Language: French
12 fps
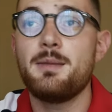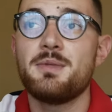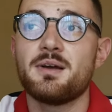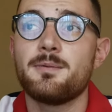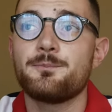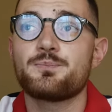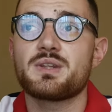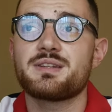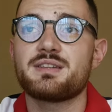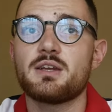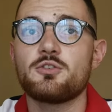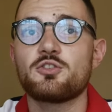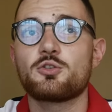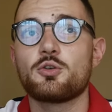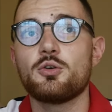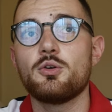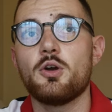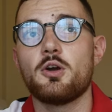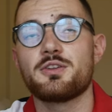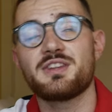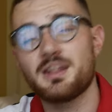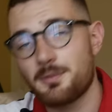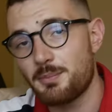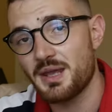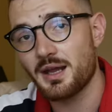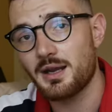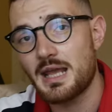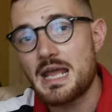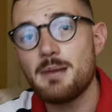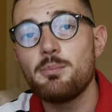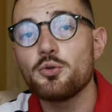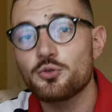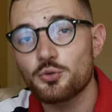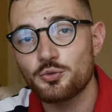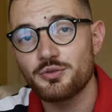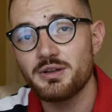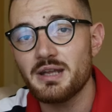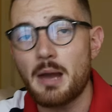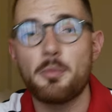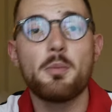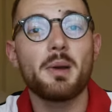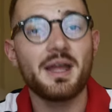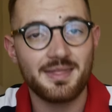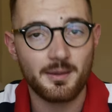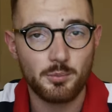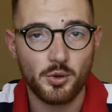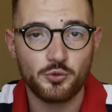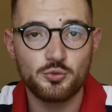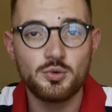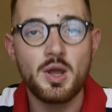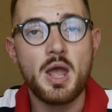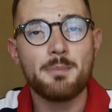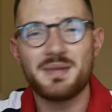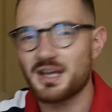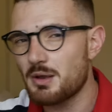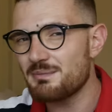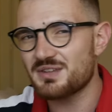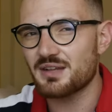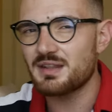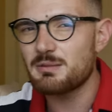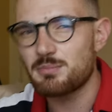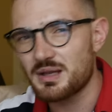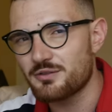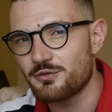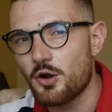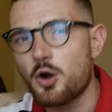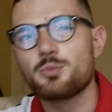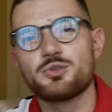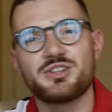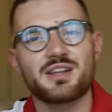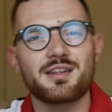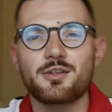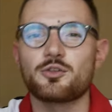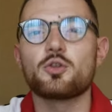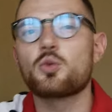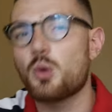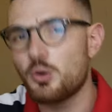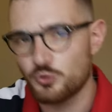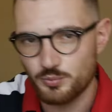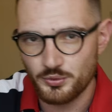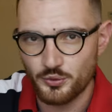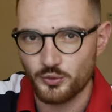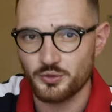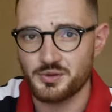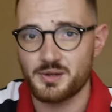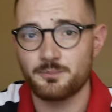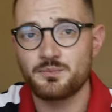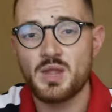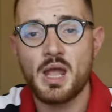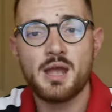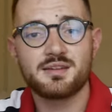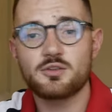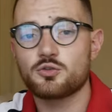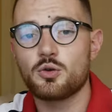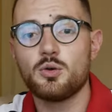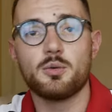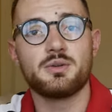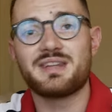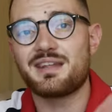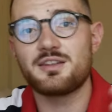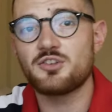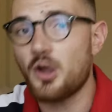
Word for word: Eh bien, sache que euh, cette perle, elle peut se trouver à peu près n'importe où, mais il y a quand même certaines plateformes ou certains endroits où tu peux t'orienter. Sache que euh, tu as